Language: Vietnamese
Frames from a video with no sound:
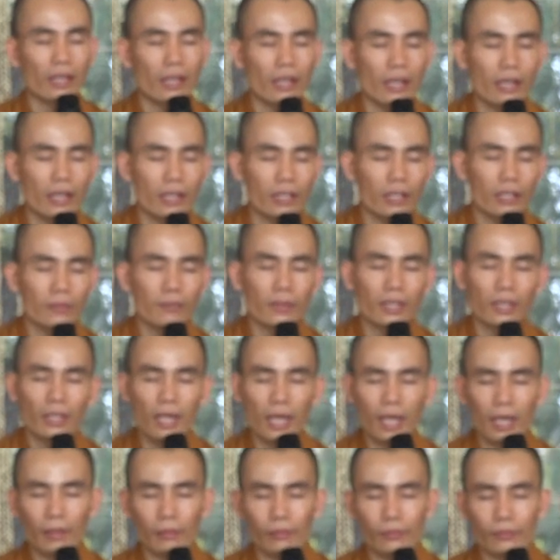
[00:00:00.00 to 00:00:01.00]
thiện gì đó mình
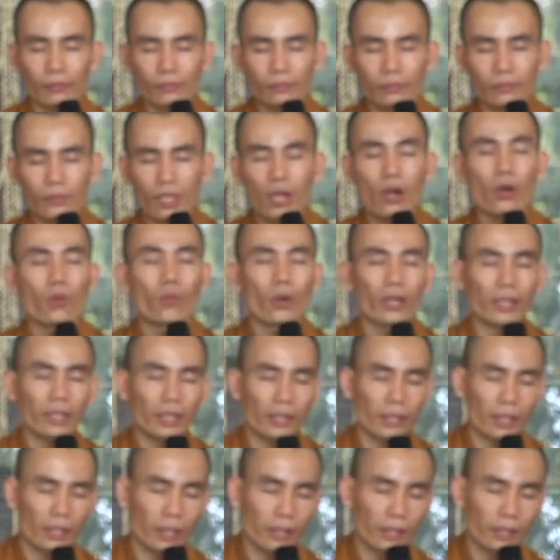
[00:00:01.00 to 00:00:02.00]
làm, hoặc
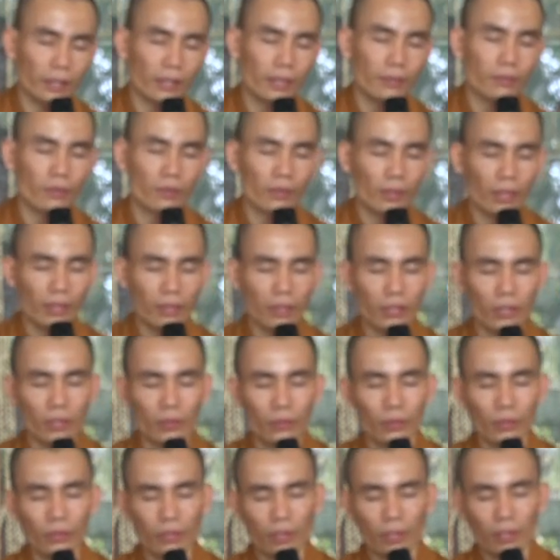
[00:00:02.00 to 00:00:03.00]
là nghĩ tới một cái
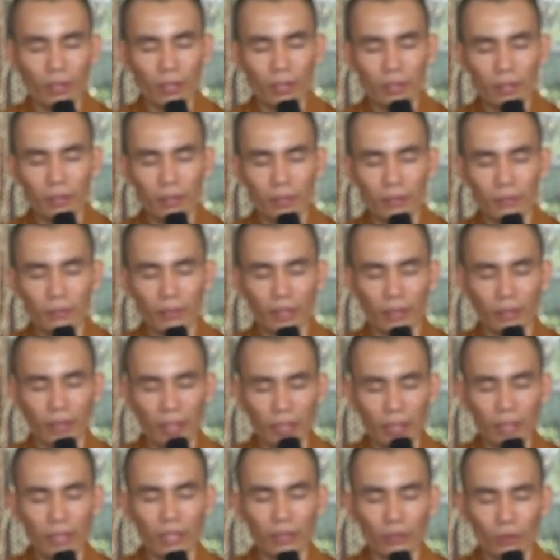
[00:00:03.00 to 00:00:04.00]
điều gì đó mình
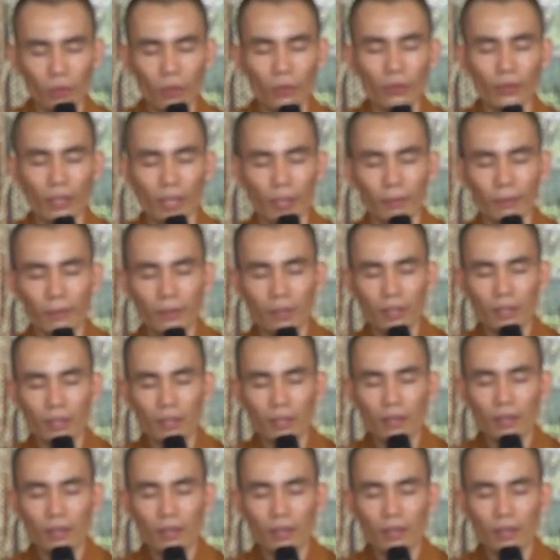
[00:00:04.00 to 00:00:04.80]
nghĩ là tốt đẹp,